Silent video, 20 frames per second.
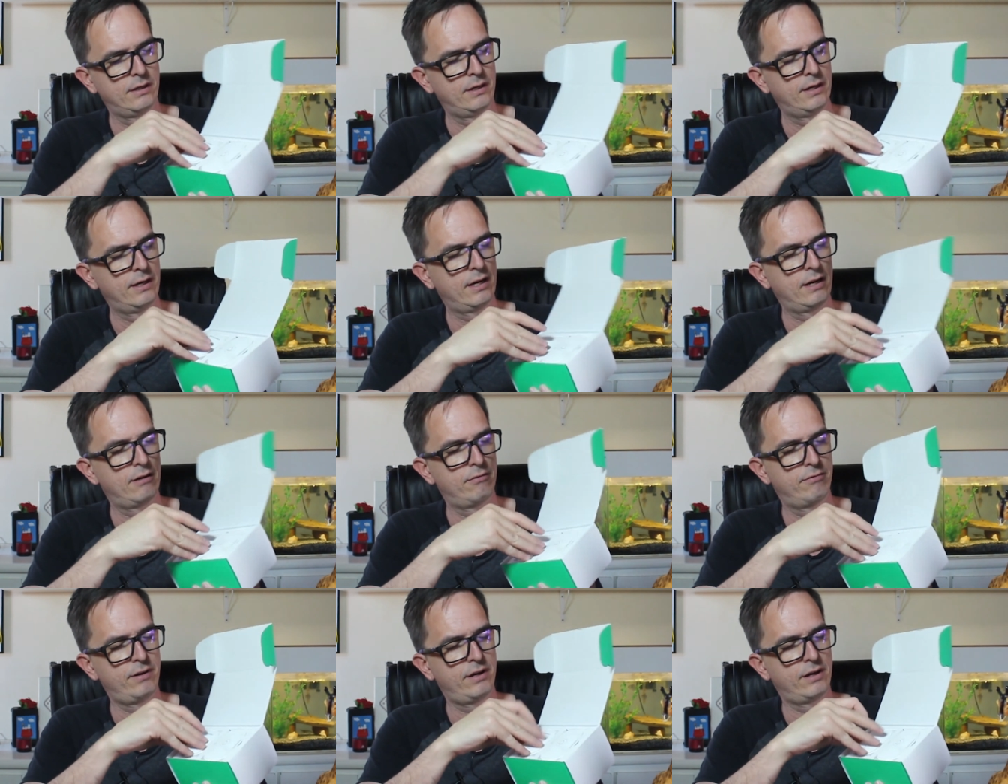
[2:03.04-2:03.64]

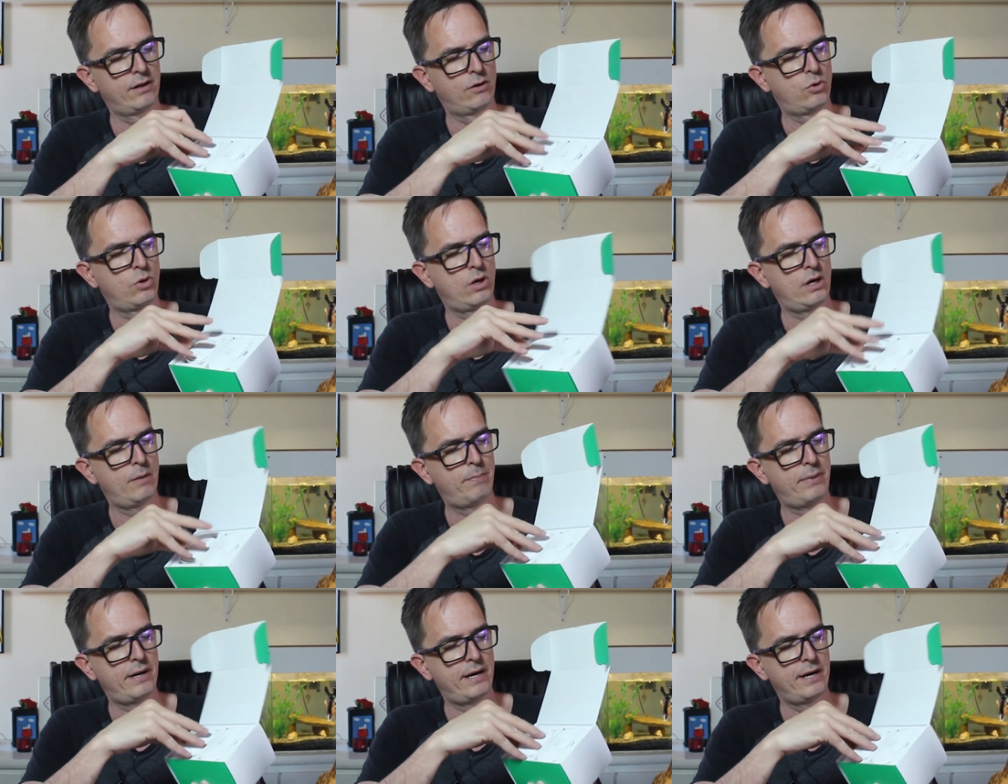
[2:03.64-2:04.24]
Ela vem com
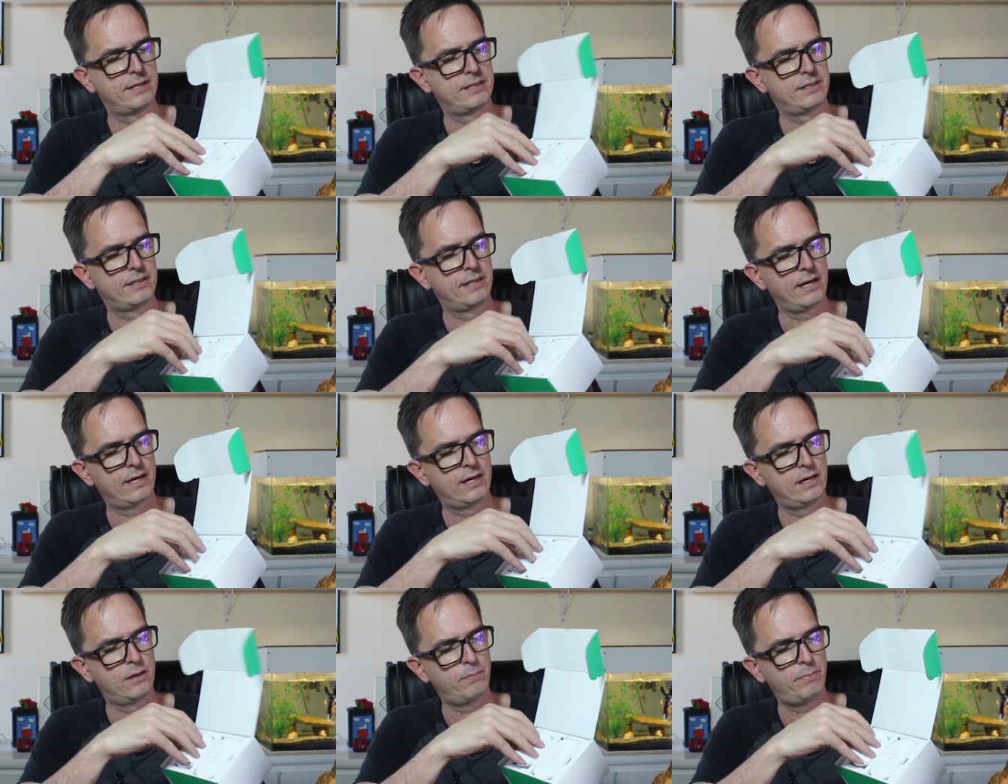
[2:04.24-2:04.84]
a parte
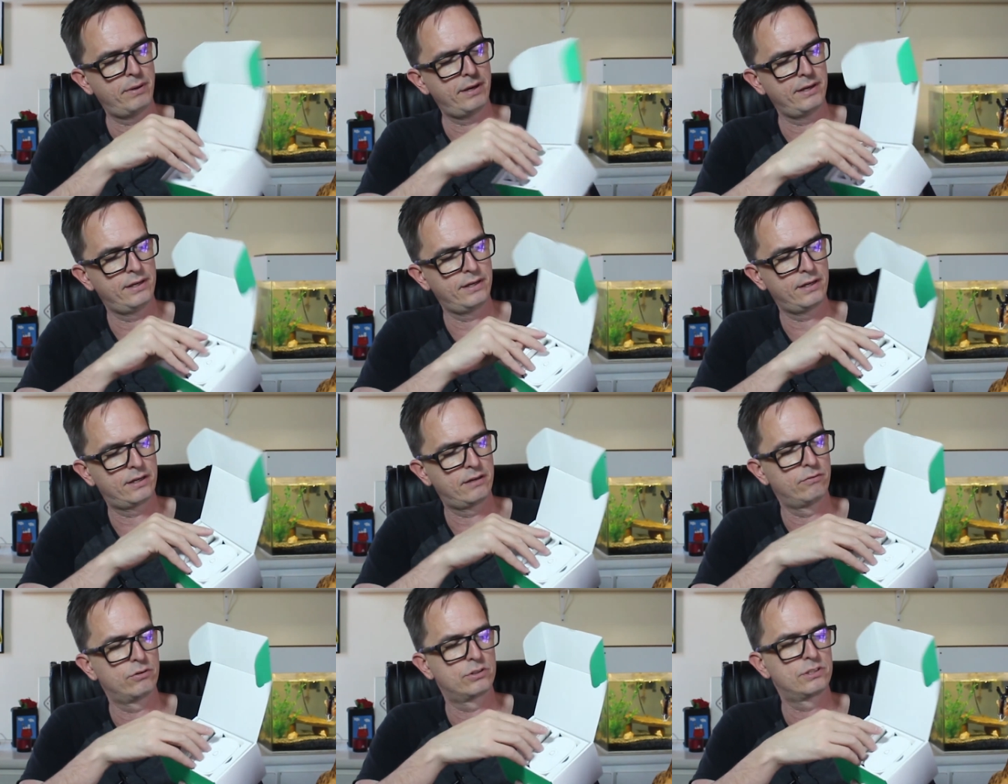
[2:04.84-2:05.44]
da
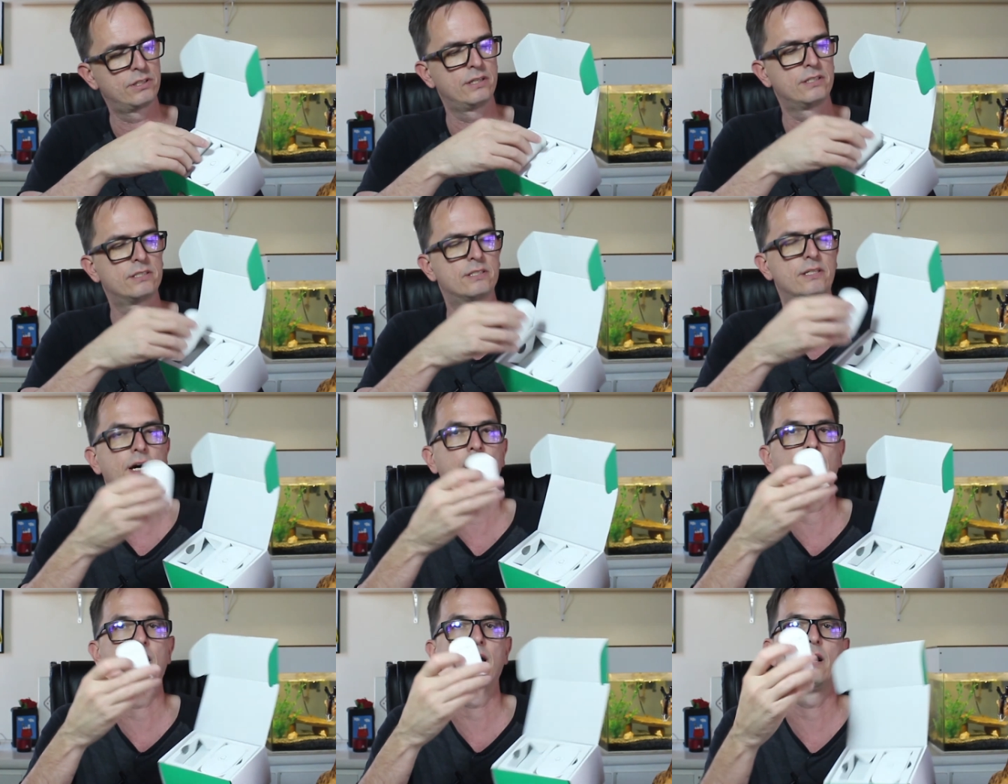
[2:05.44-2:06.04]
campainha que você
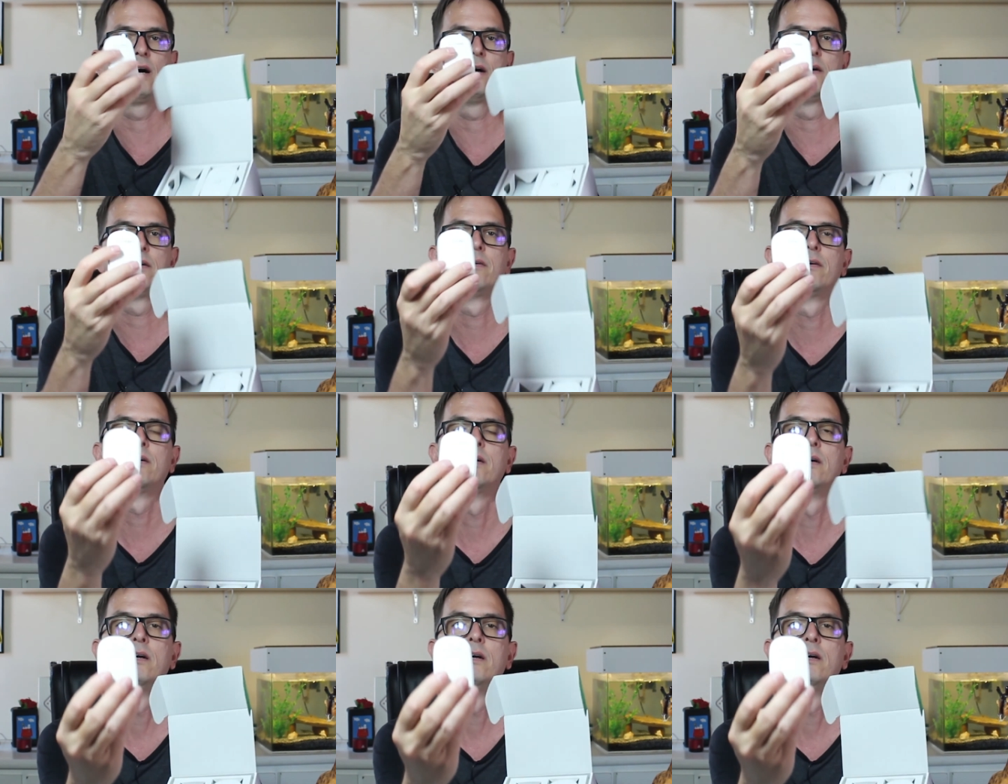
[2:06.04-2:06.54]
instala